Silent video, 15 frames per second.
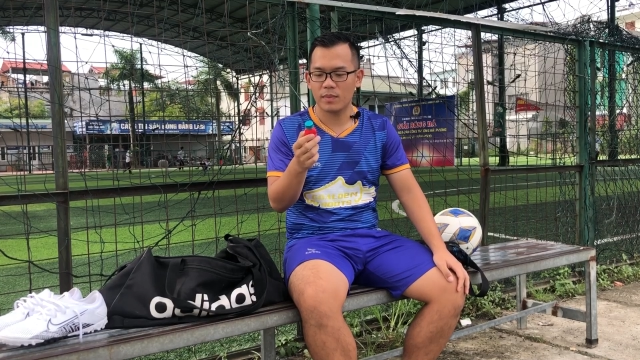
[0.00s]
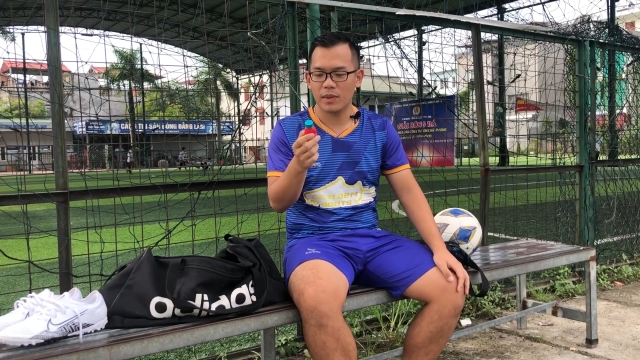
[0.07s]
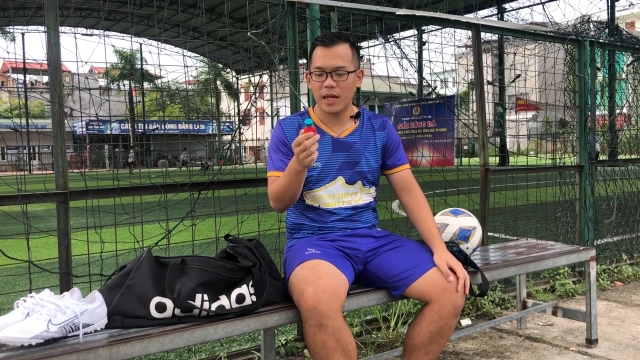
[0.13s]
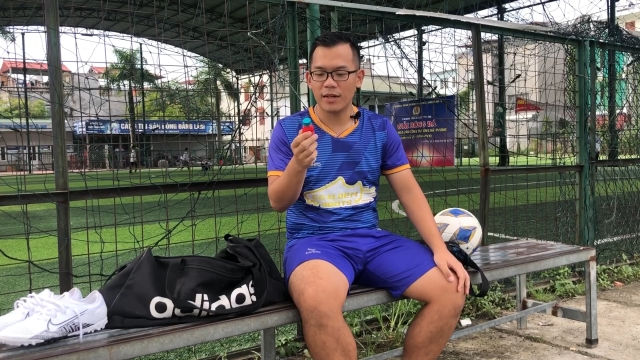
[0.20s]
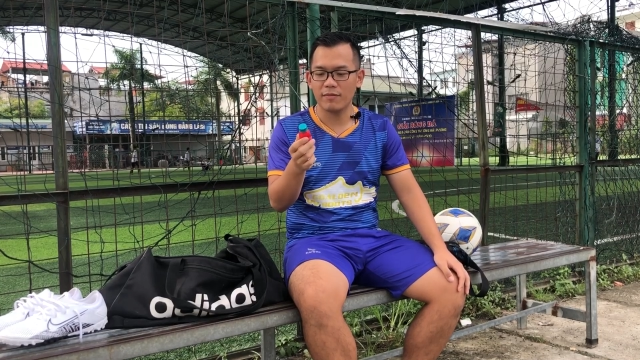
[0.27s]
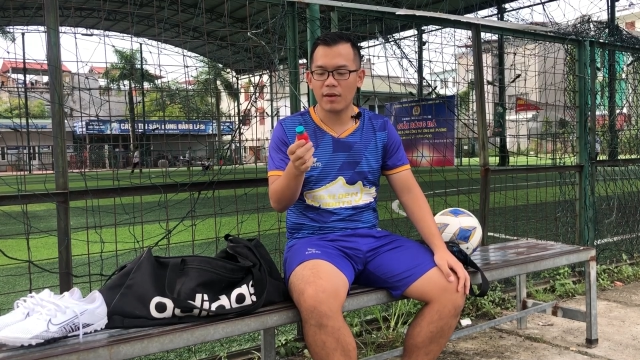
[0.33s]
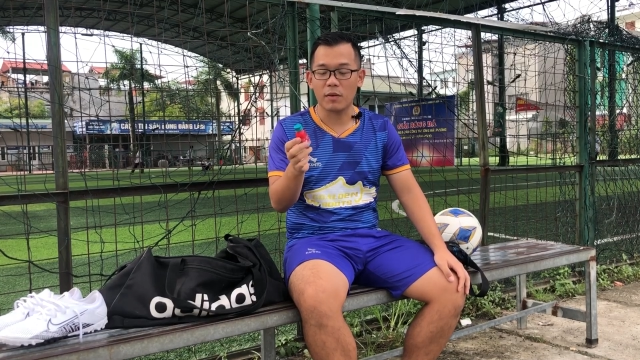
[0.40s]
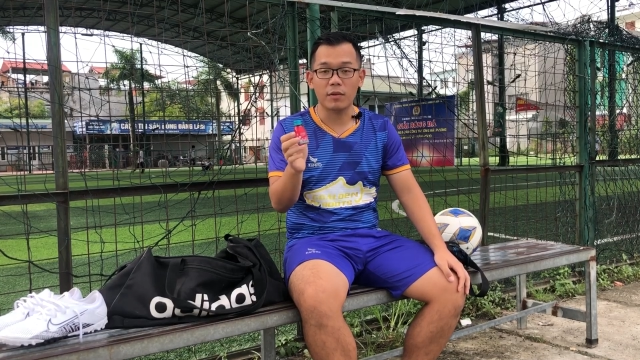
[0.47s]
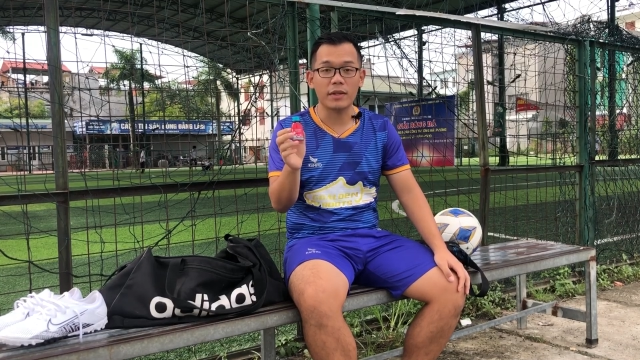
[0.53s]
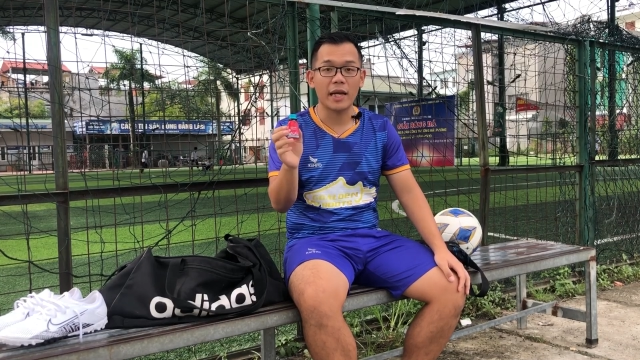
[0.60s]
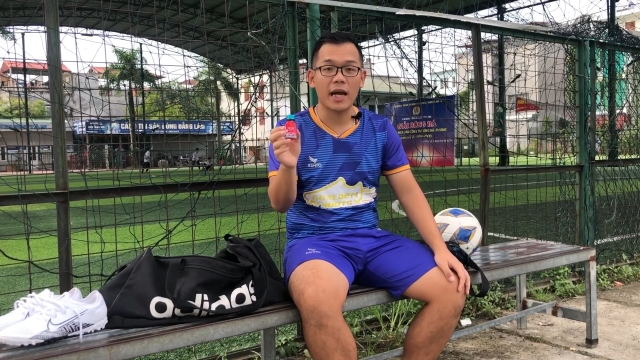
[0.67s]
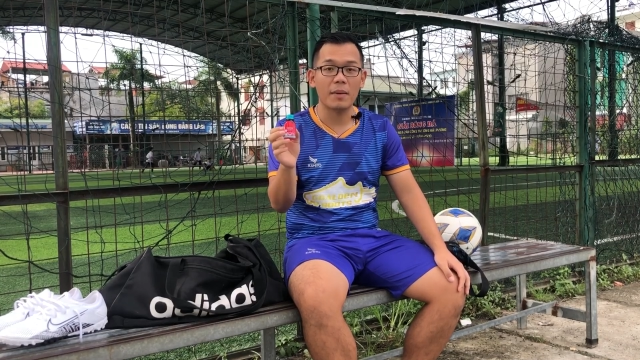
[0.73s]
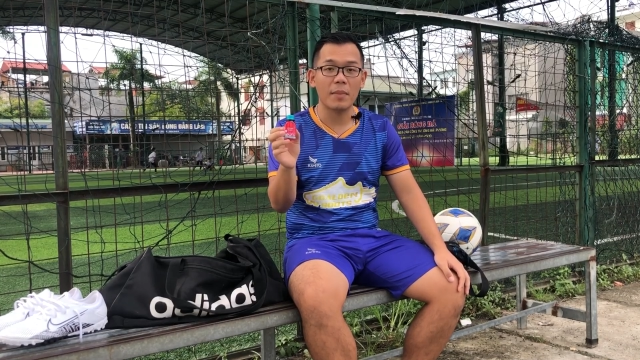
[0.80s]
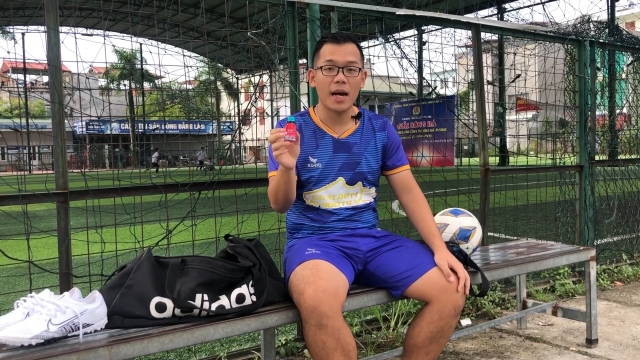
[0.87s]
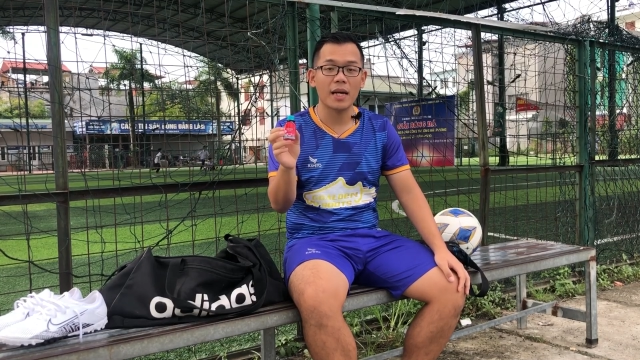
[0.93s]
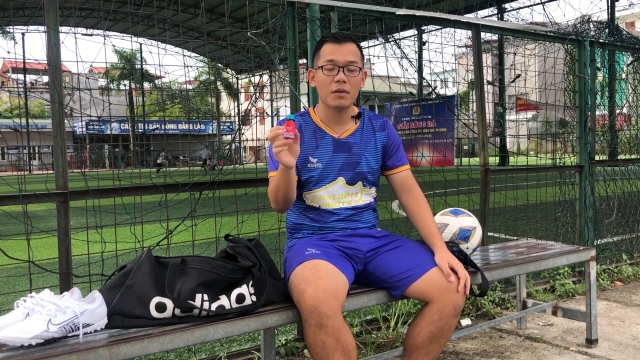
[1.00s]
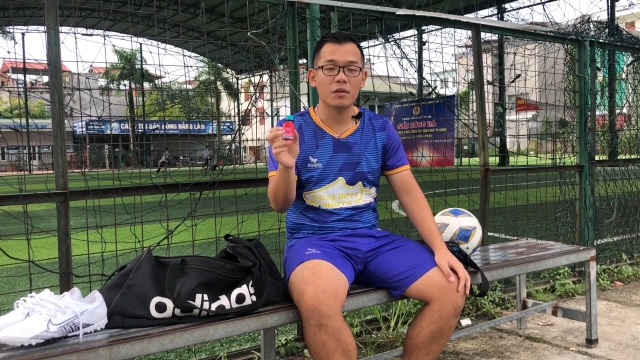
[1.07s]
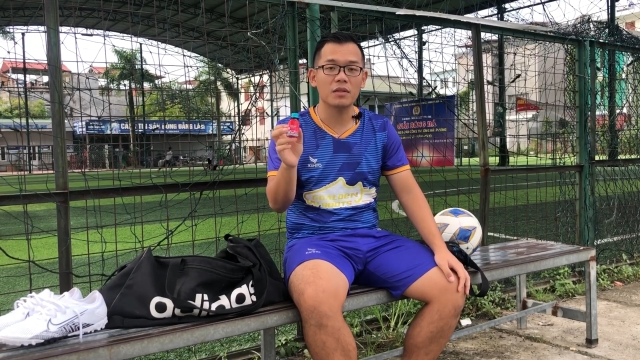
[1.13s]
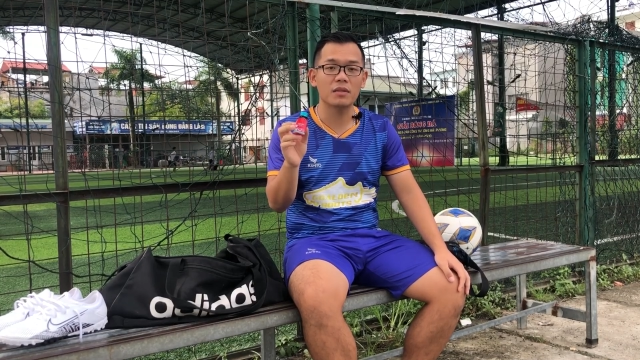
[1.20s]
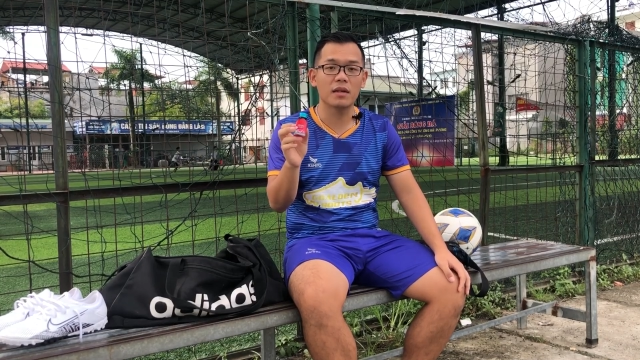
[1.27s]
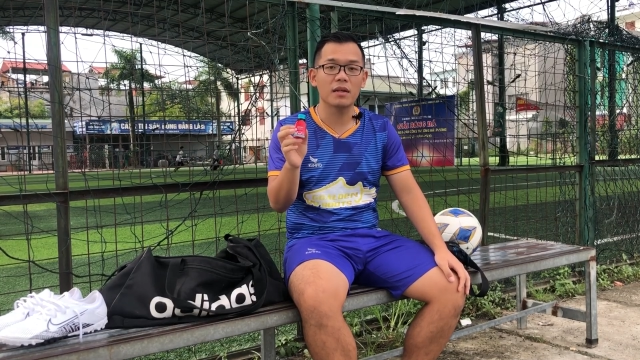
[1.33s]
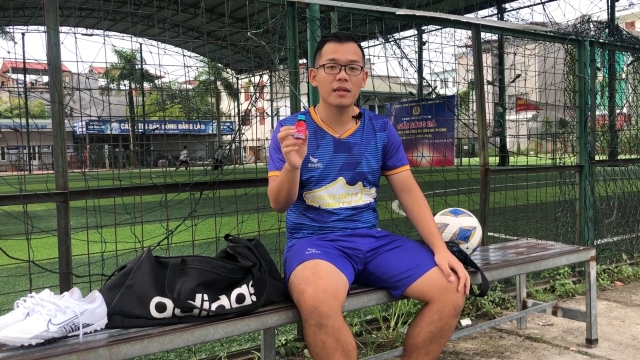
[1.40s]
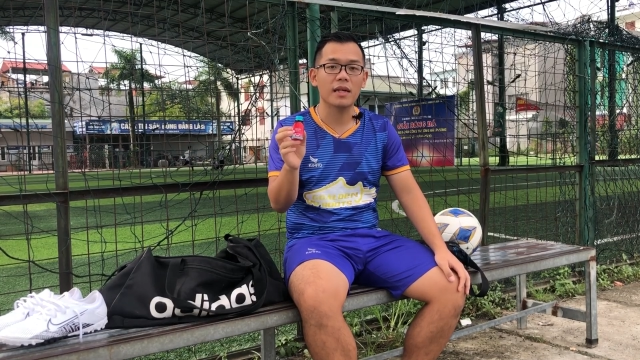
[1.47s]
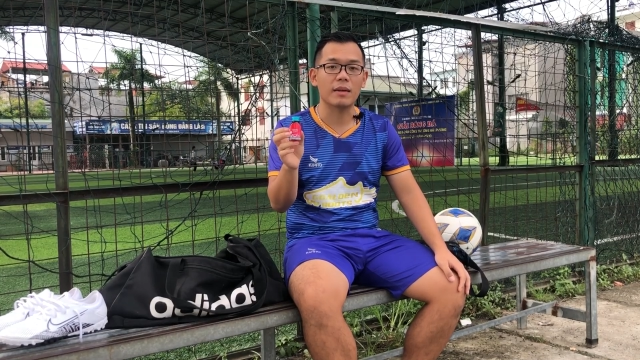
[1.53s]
Ăn vào nó the mát, nó sướng,